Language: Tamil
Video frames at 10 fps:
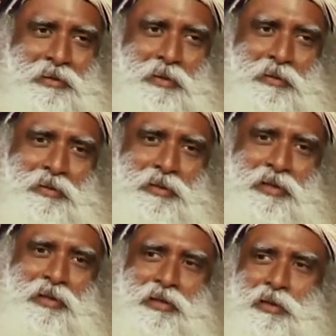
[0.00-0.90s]
டோன்ட்
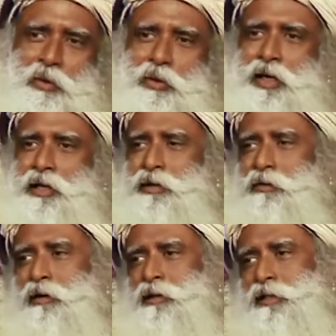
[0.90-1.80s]
இந்த
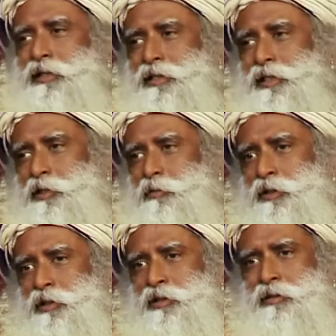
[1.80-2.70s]
நம்பிக்கைக்குள்ளேயெல்லாம்
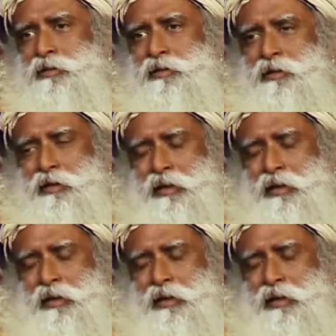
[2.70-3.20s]
போகாதீங்க